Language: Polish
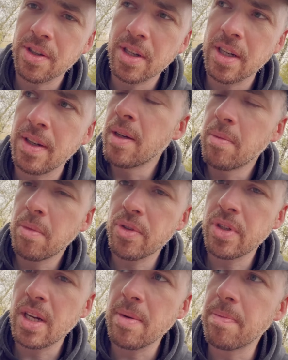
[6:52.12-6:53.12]
że
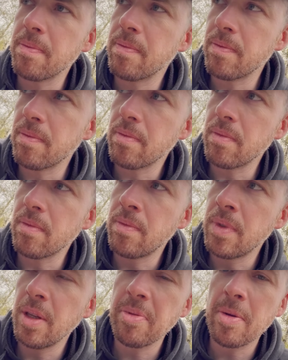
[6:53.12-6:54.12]
można
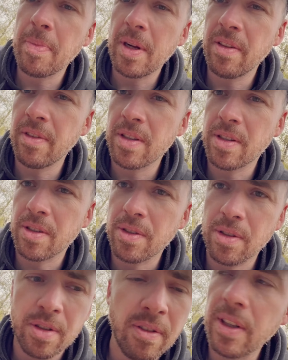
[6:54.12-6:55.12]
lipne paliwisko
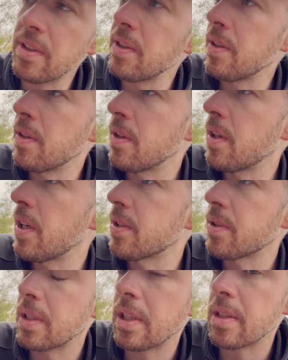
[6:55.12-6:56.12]
stosować. O
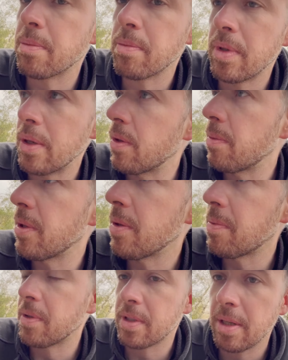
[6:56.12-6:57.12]
Jezus, to jest moje ulubione
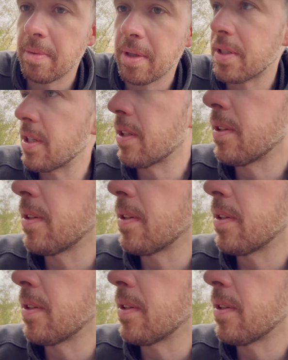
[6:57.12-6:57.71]
połączenie, patrzcie na to.